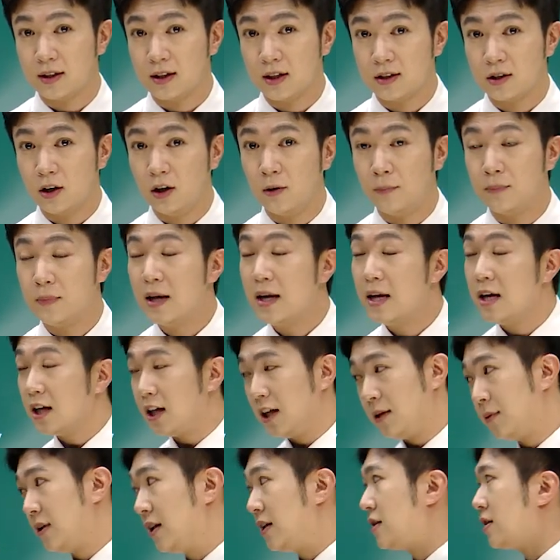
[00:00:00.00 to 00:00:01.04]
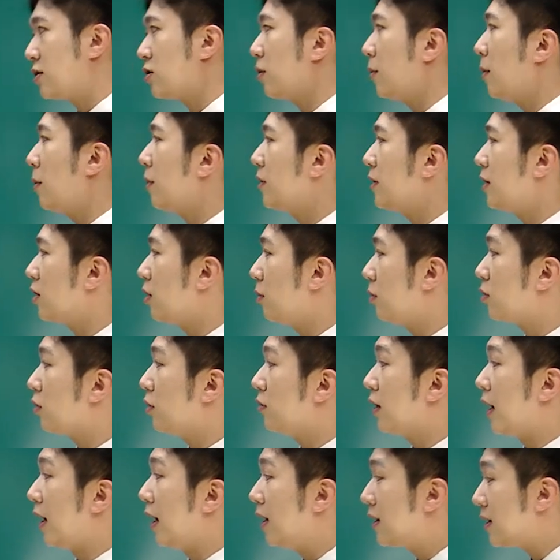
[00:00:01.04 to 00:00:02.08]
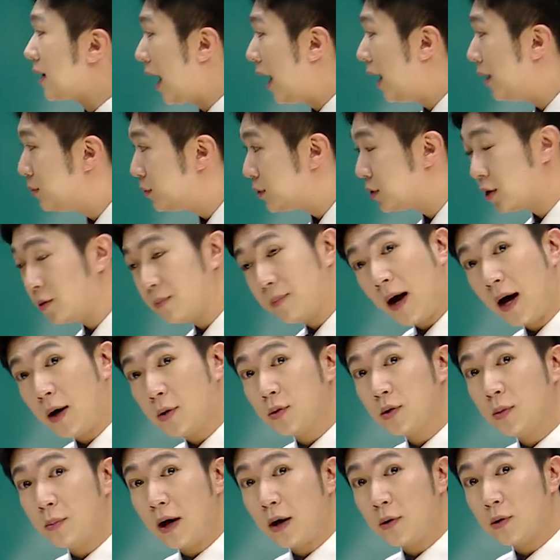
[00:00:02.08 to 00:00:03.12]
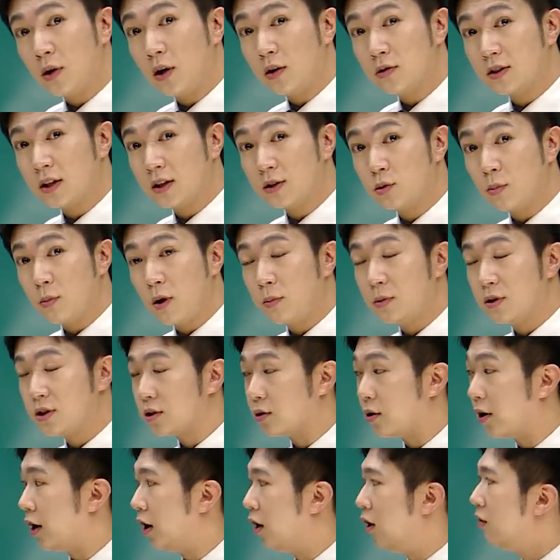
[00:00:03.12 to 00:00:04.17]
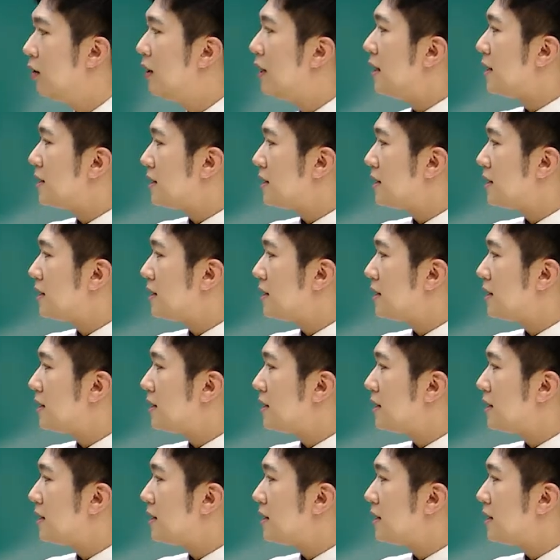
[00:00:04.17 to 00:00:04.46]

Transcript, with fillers: 그래서 이번엔 직접 한번 읽어볼 건데 다음부터는 바로 영작을 좀 해보실 거예요.